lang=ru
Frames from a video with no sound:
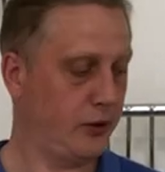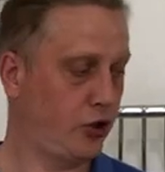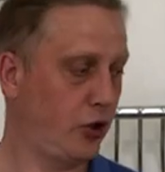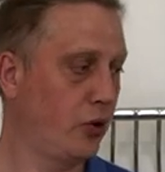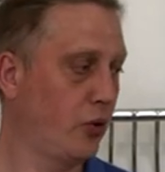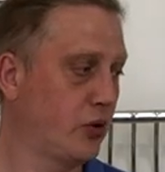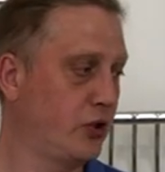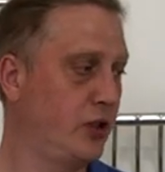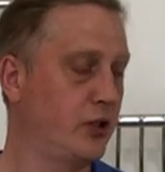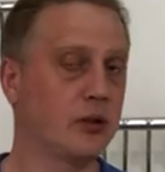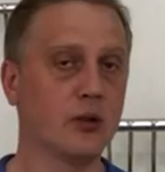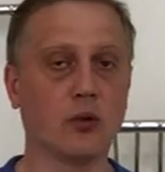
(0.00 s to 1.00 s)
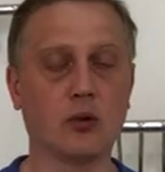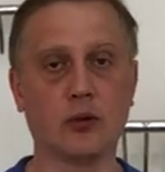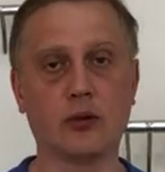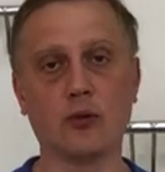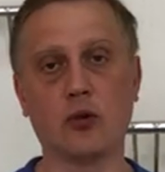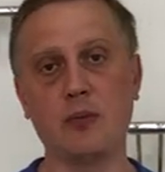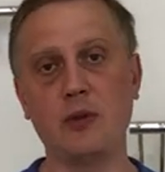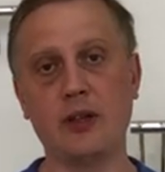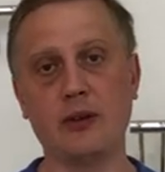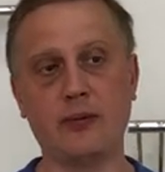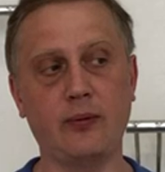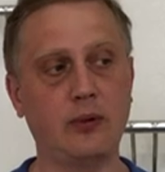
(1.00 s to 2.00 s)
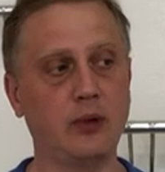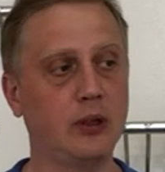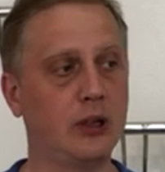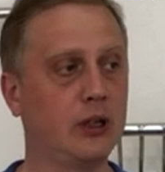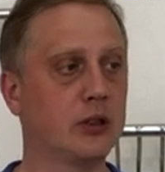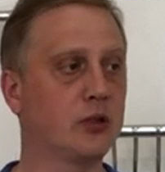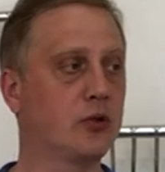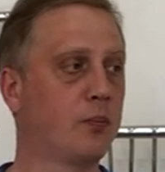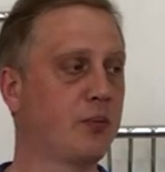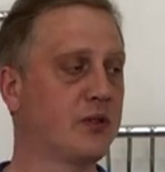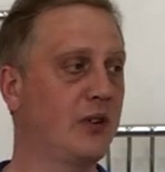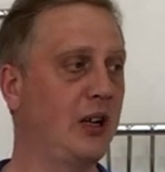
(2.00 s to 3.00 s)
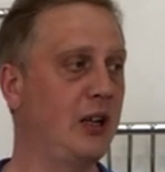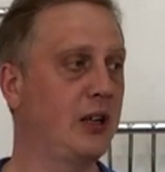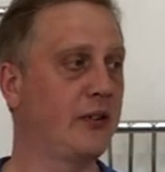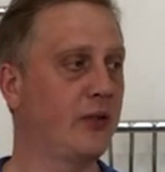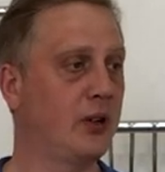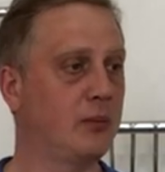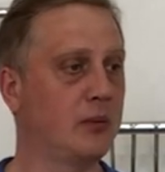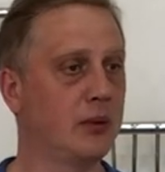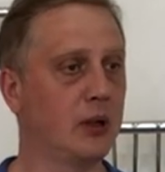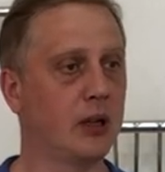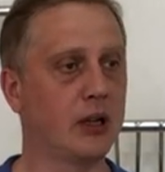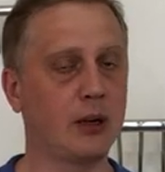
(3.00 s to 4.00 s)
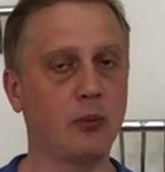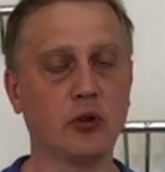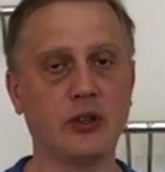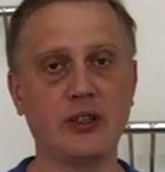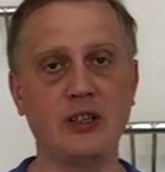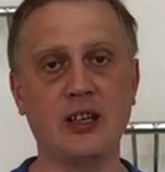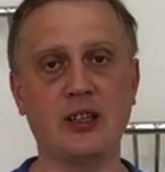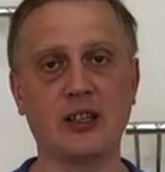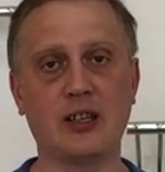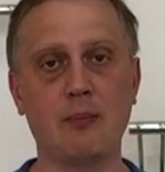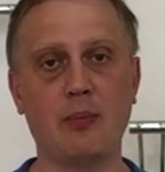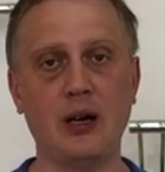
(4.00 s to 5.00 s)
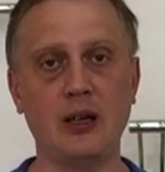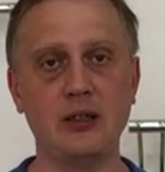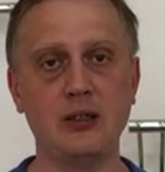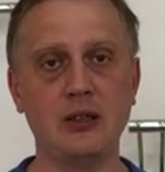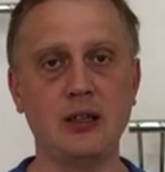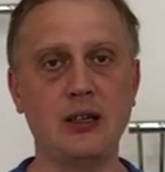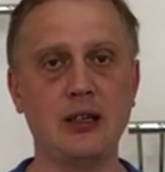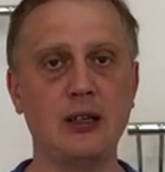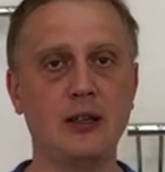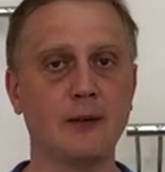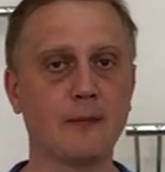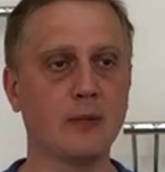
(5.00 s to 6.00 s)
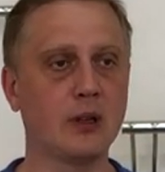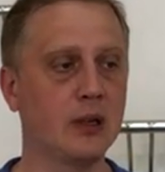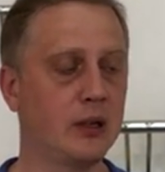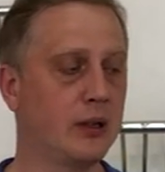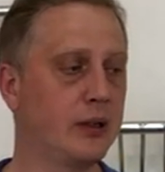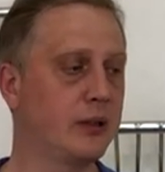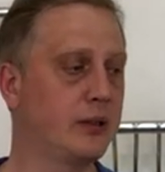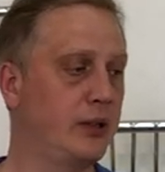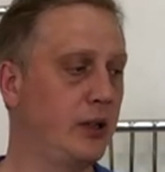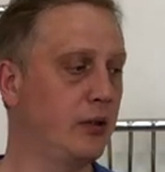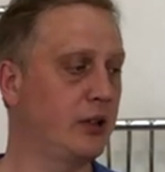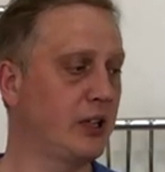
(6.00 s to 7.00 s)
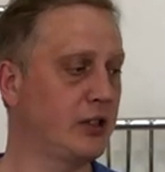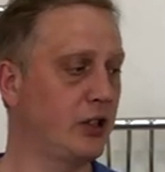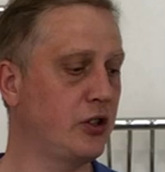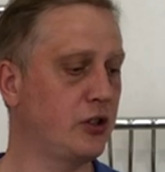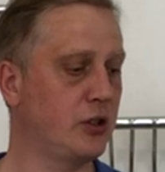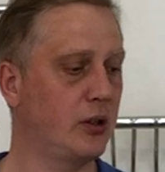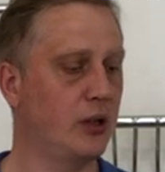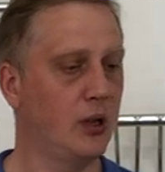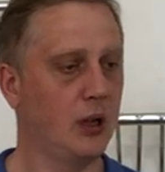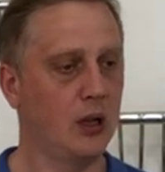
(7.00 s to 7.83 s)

черенок здесь около 2 метров, да, что позволяет вам а, работать не нагибаясь и э, делать достаточно